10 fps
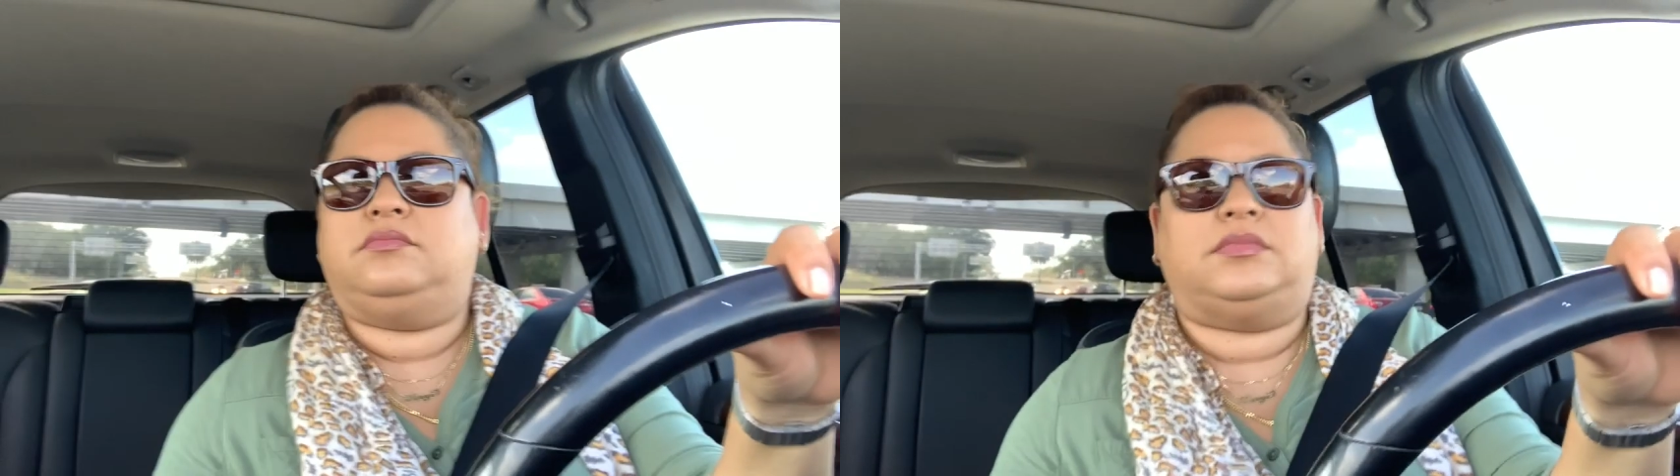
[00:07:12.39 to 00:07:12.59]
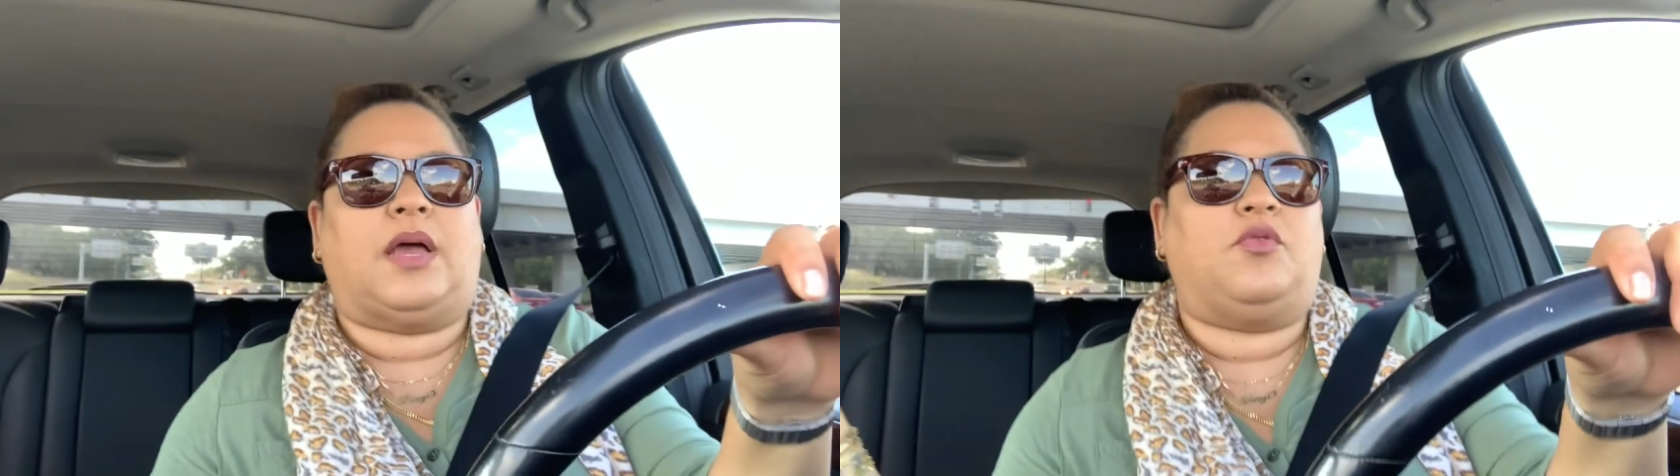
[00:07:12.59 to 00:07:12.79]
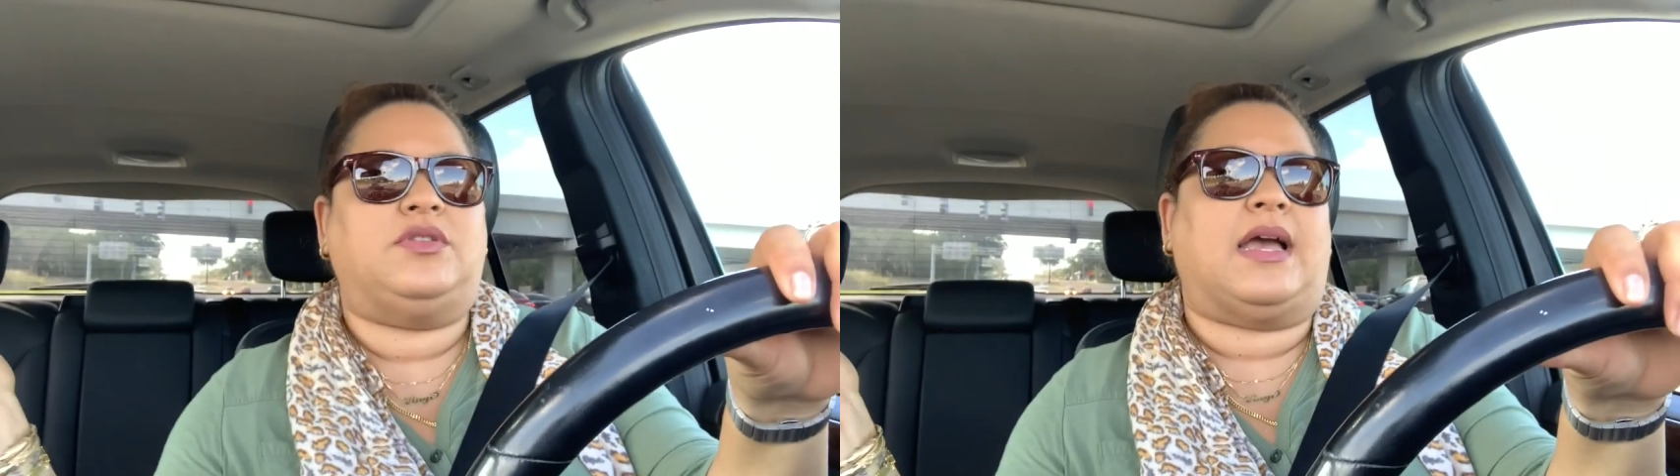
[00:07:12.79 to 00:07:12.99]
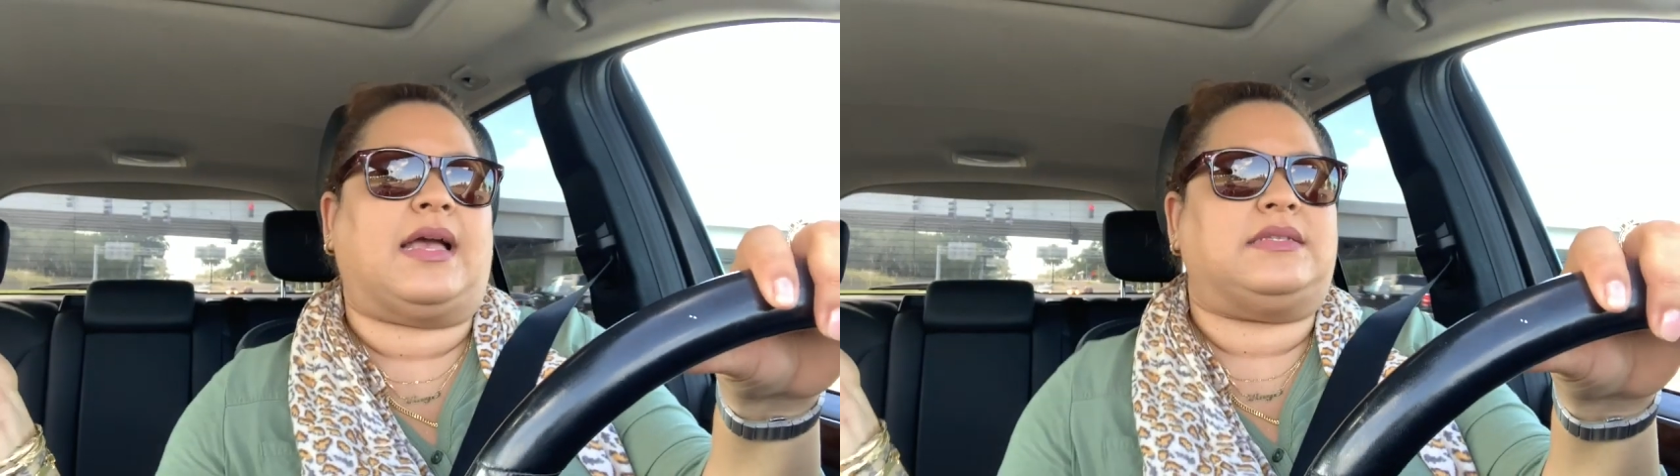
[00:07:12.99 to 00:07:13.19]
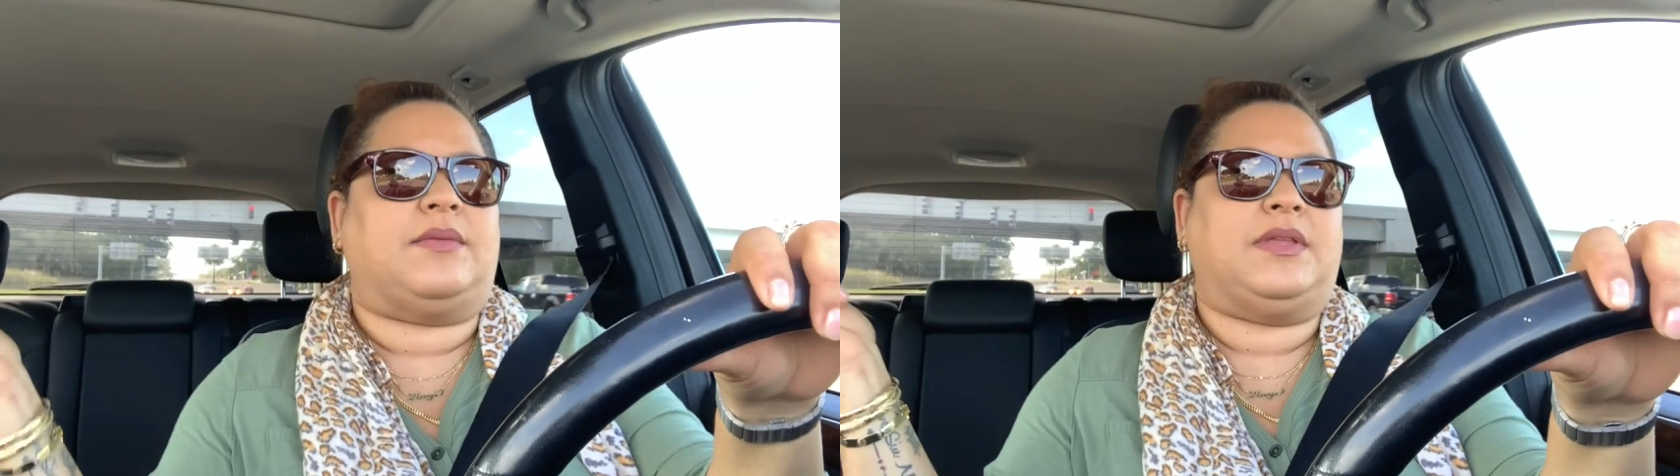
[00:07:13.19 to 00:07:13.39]
Estamos ya
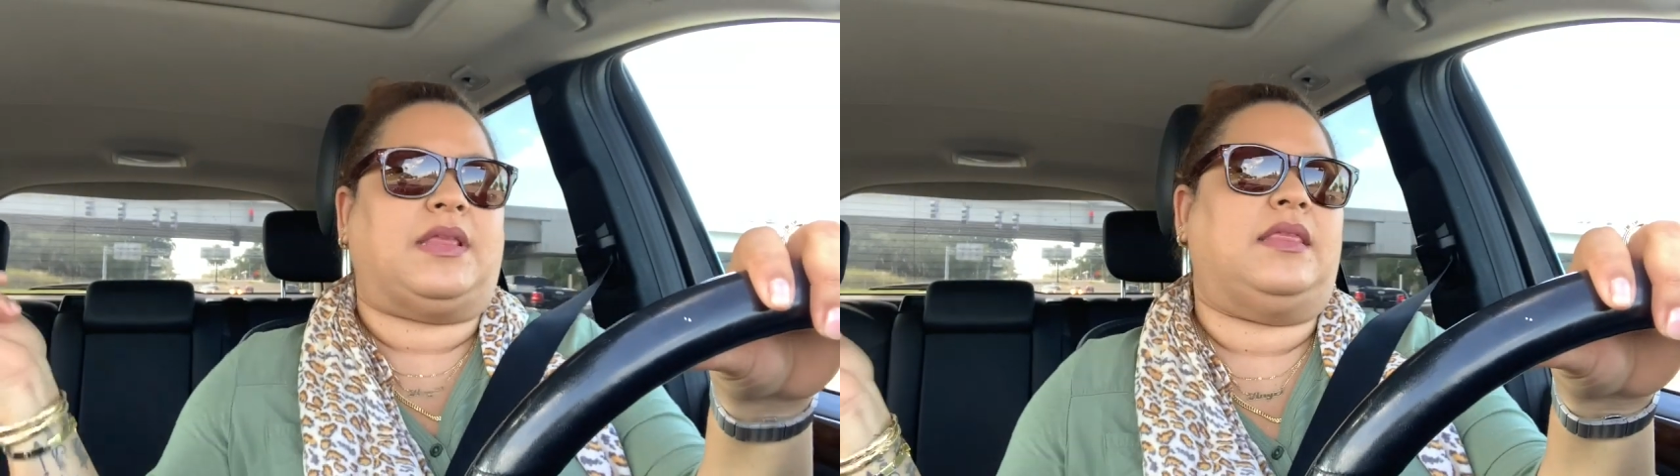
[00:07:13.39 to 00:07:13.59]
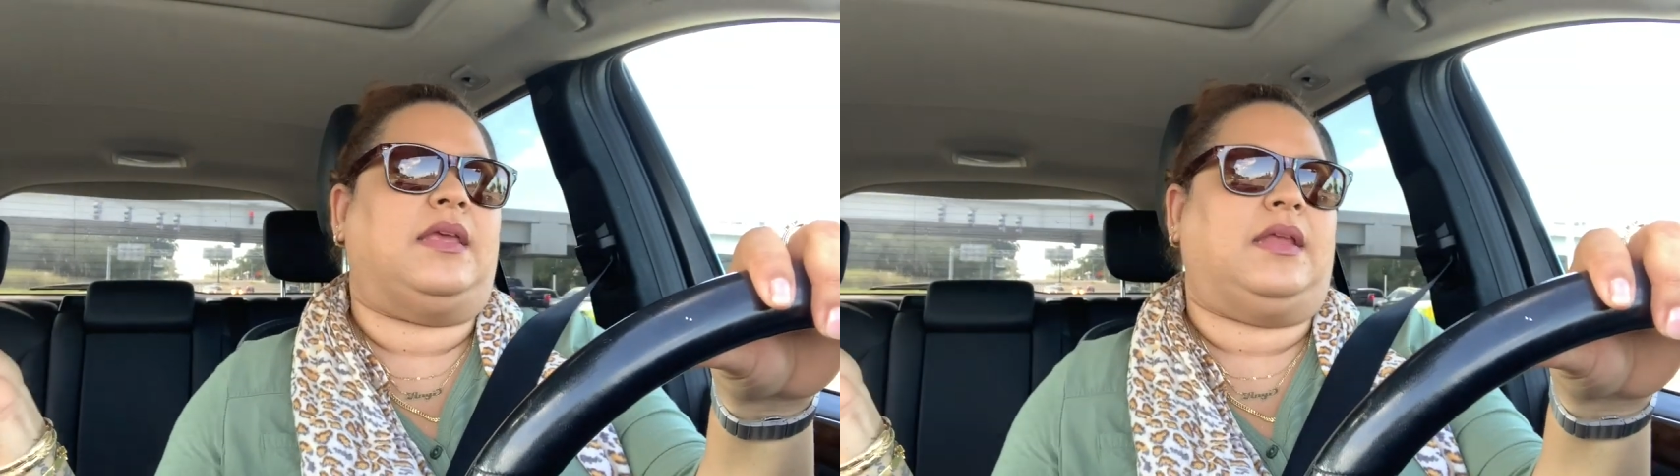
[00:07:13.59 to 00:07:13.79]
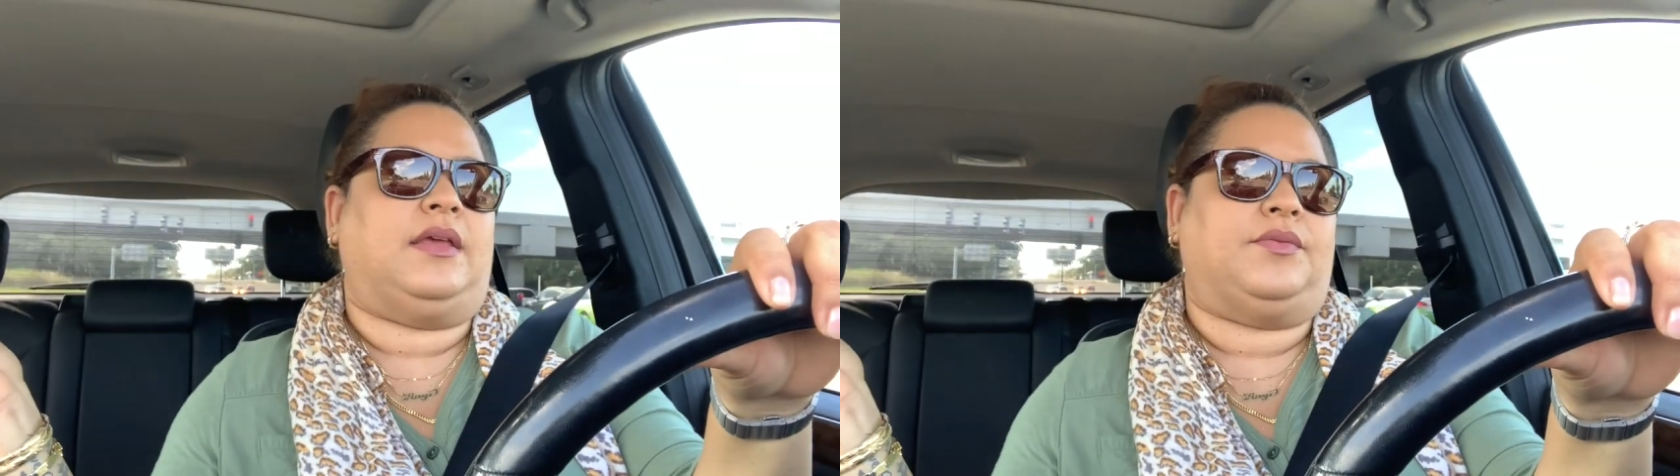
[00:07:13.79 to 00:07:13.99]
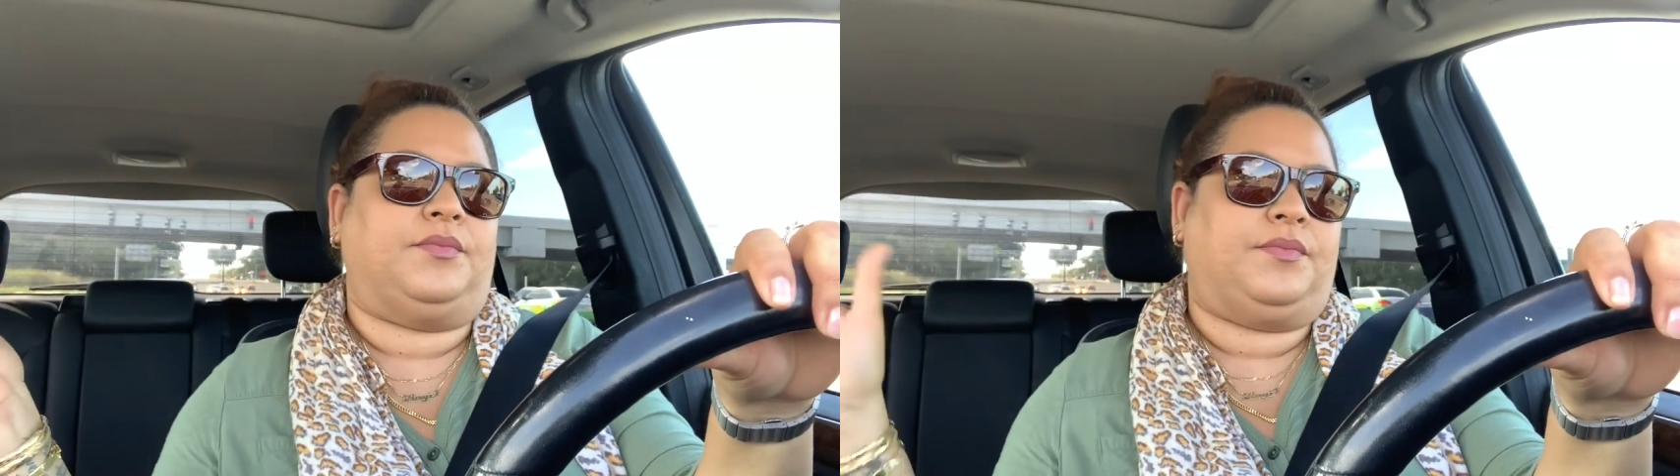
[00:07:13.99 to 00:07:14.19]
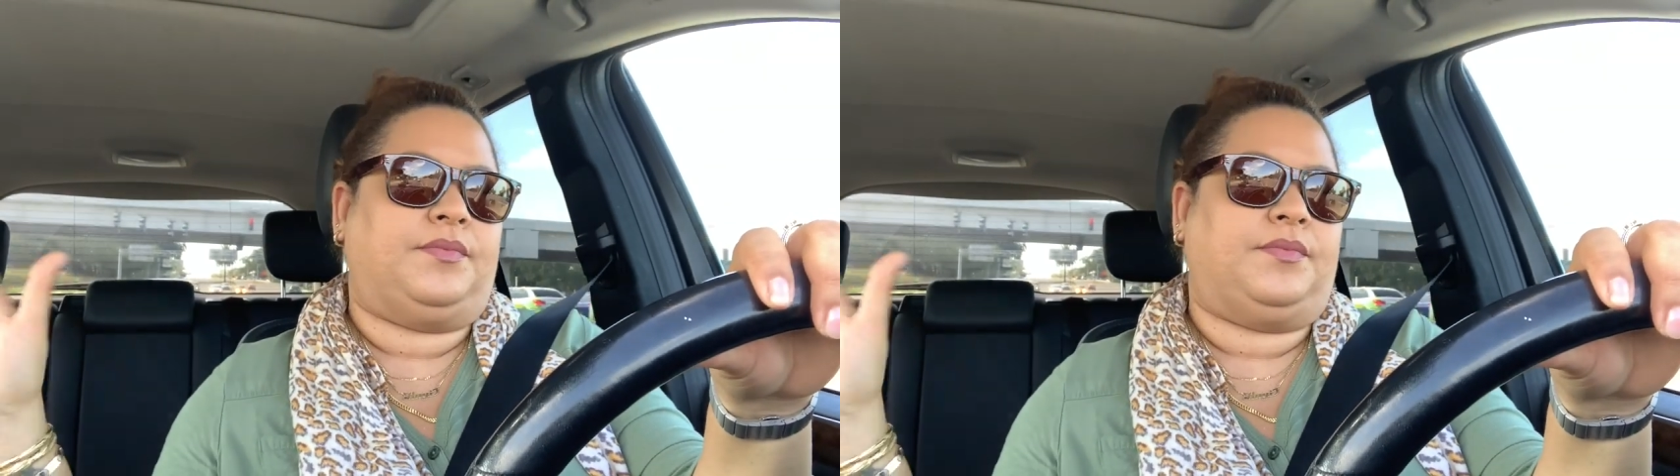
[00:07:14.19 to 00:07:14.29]
casi a mitad de enero.